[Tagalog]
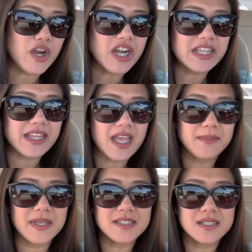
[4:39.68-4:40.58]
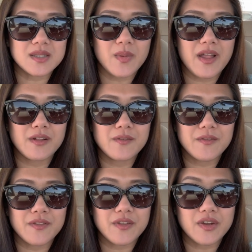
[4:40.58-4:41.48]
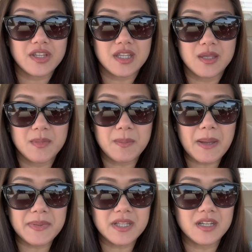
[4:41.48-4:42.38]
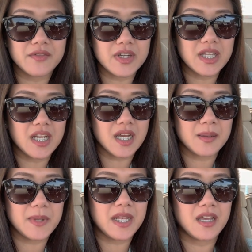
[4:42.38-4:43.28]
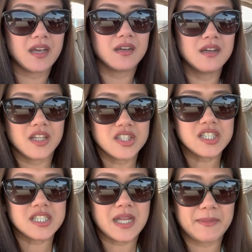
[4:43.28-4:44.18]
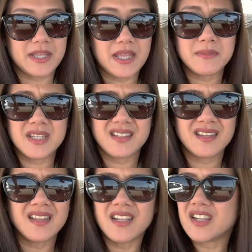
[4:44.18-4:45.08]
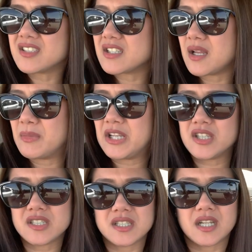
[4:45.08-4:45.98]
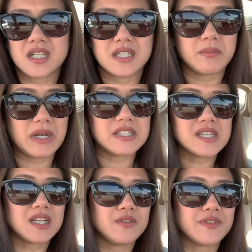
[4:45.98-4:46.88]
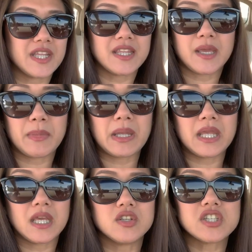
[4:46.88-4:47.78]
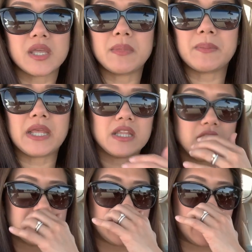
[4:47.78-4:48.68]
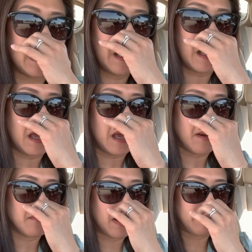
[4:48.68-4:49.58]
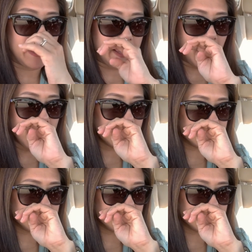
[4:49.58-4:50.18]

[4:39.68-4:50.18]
Current time, it's 12.30. Magpapadeliver na lang kami ng lunch namin. I mean, hindi ng lunch namin. Lunch na lang ni Brent. Tsaka ng friend niya. May ano siya, may playdate siya mamaya.